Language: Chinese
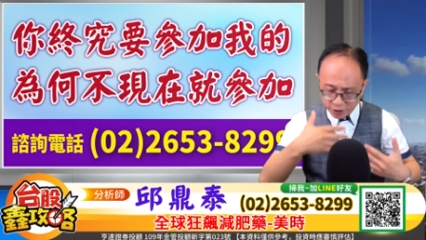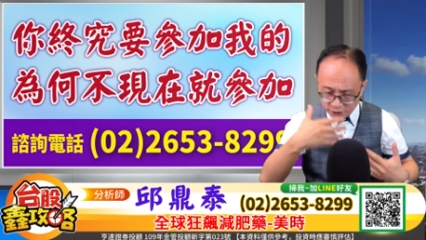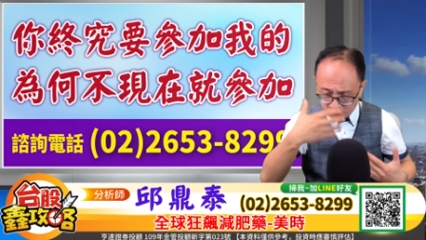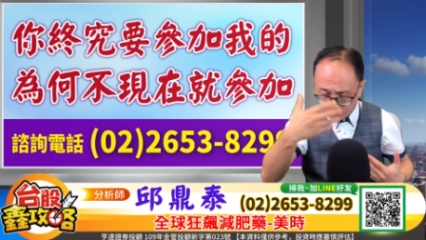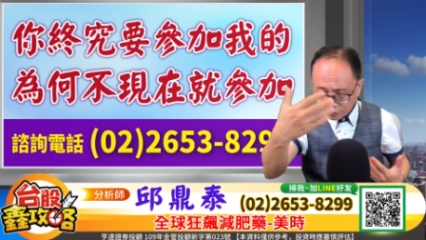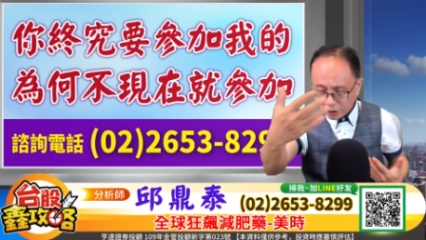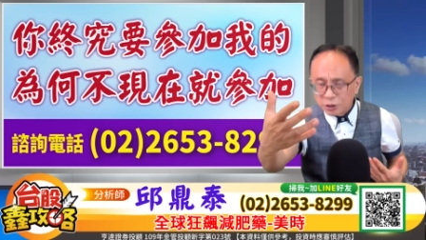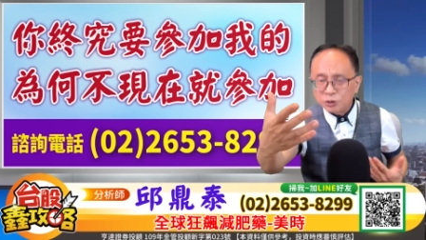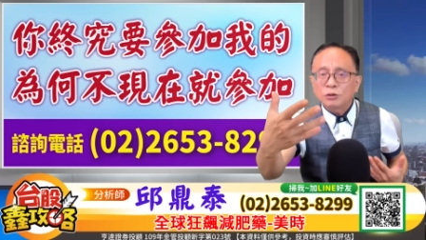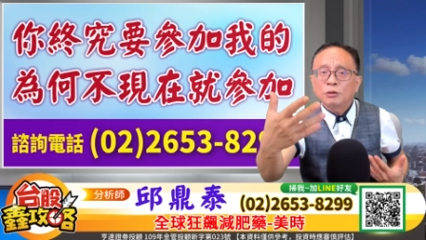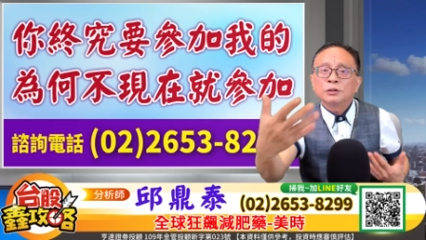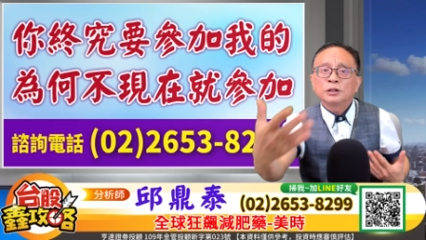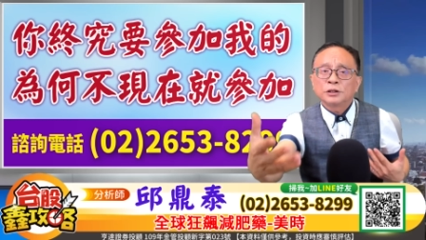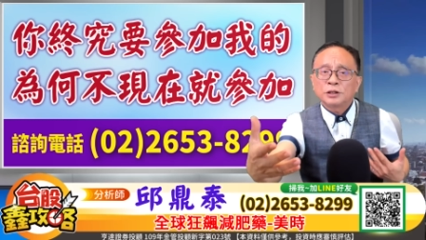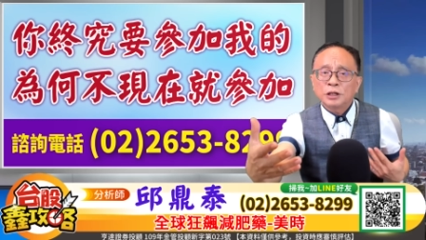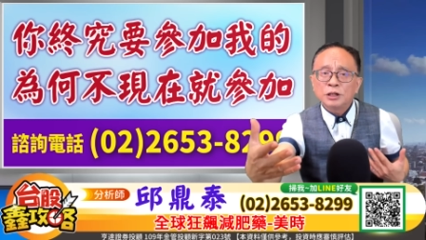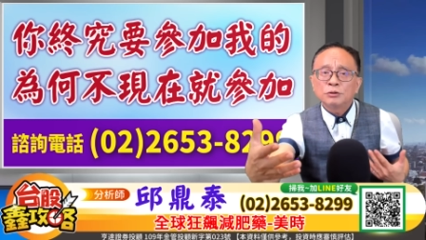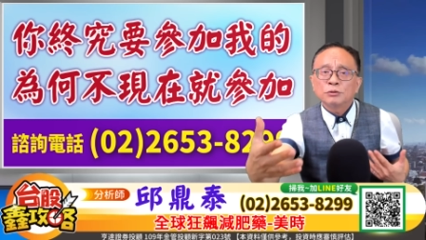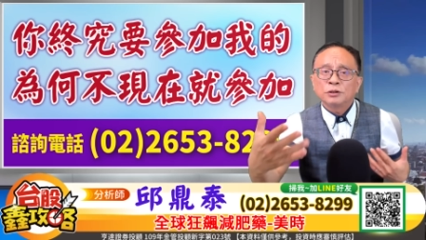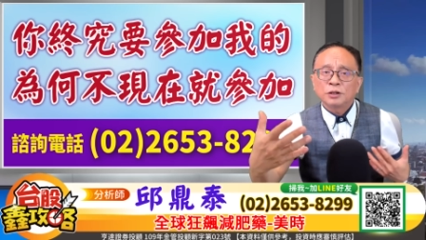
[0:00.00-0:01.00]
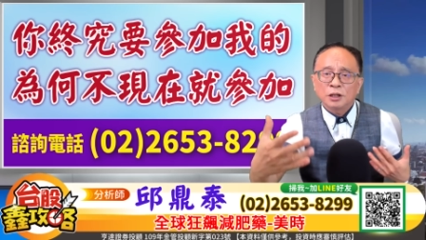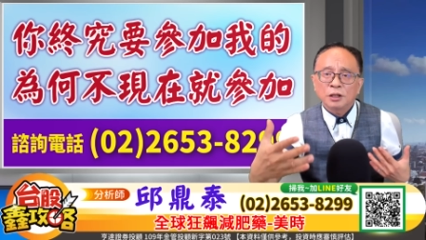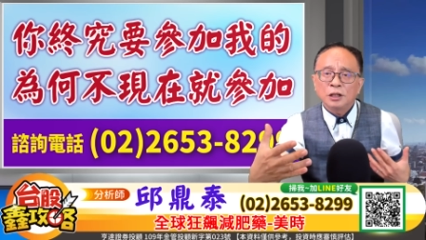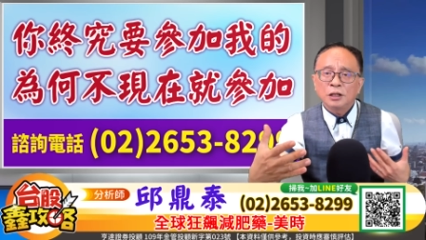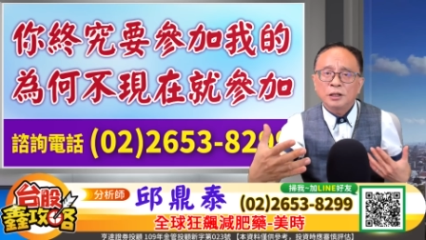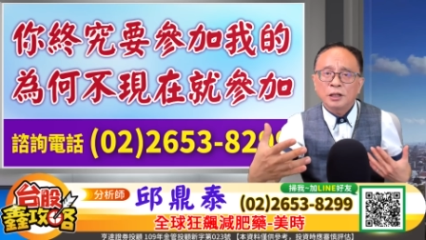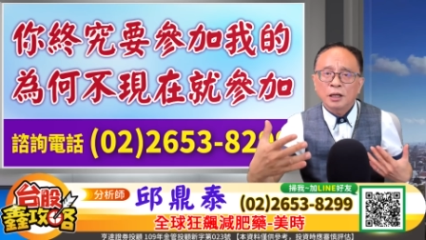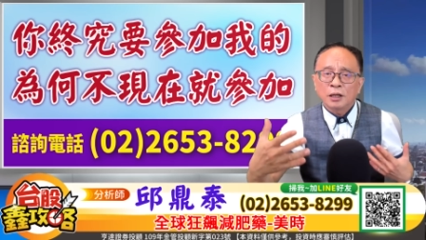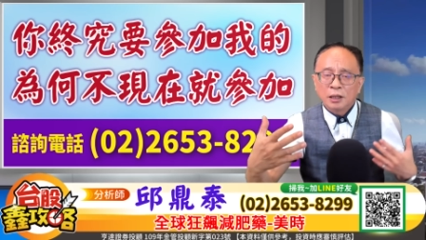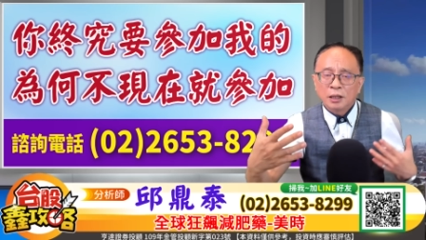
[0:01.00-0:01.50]
要严守你的停损、停利
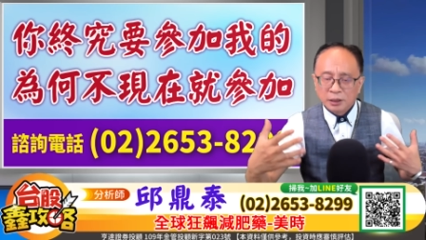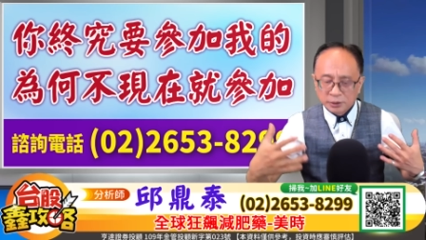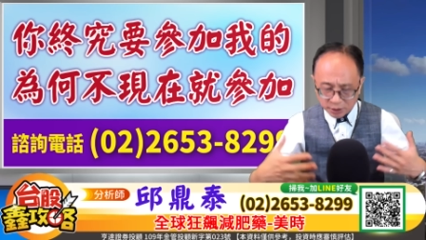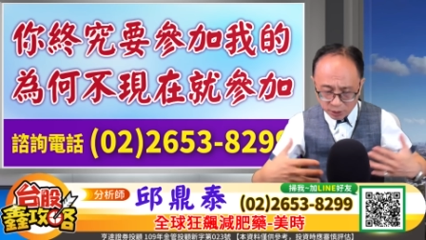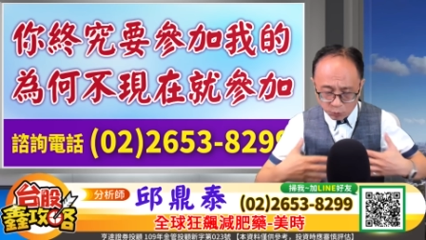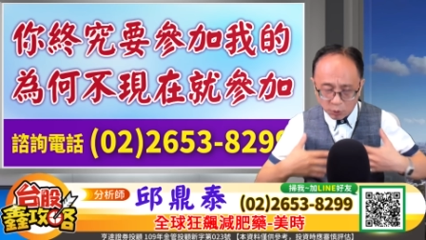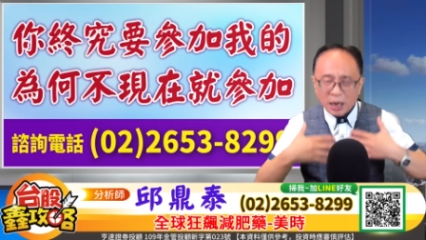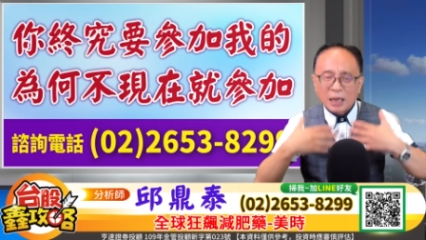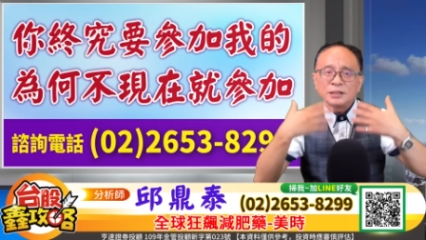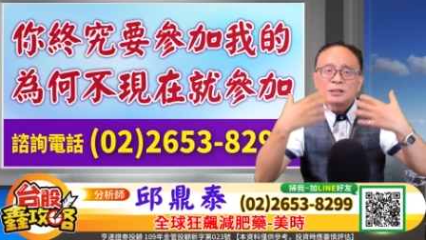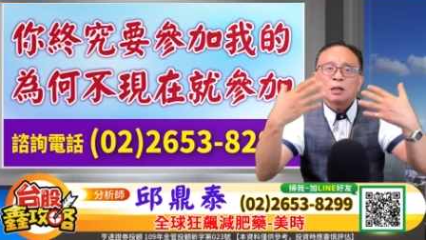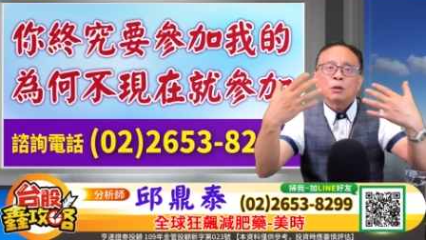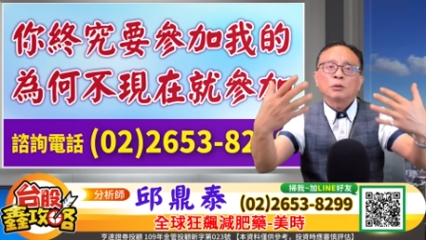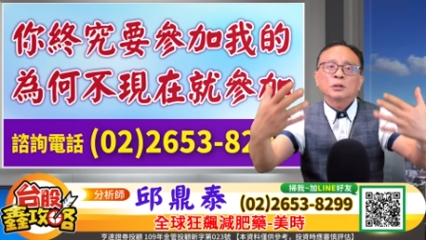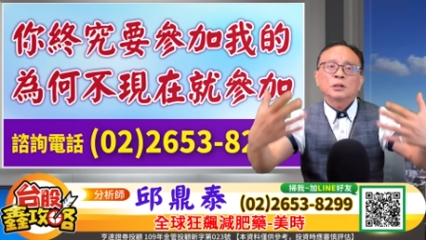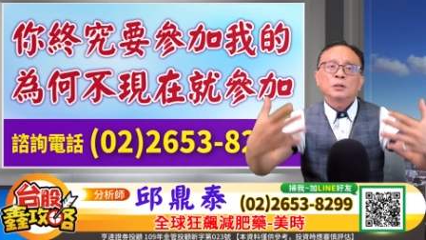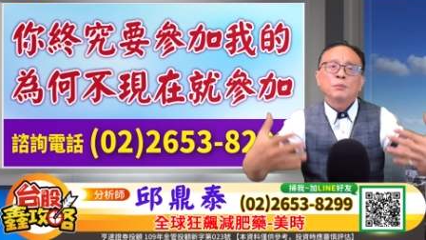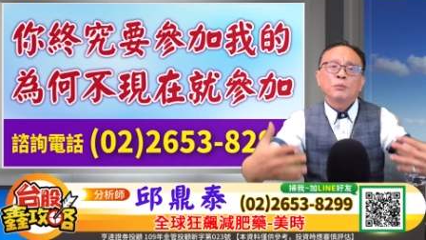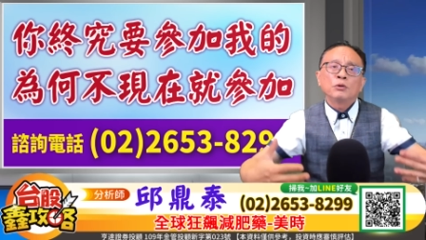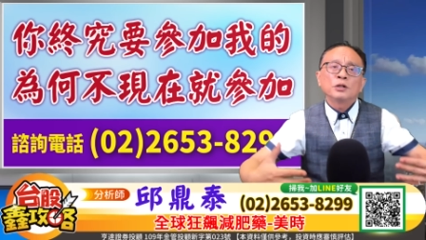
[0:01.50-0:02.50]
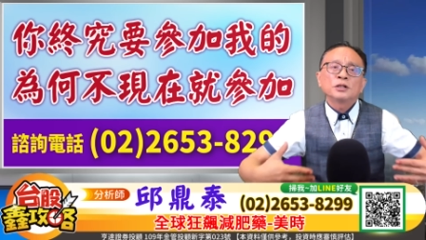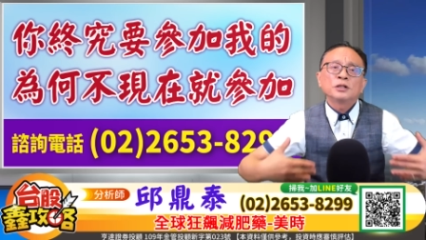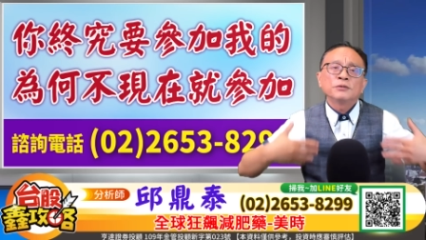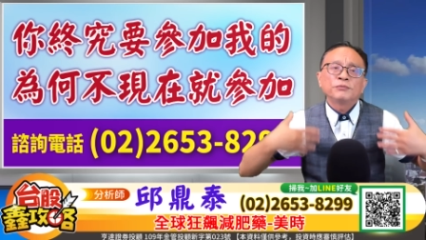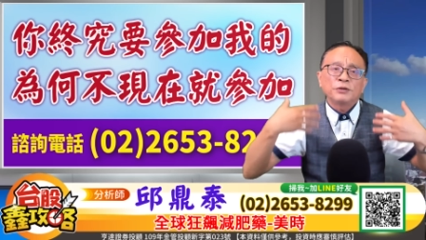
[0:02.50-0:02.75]
点。那我按照我的模式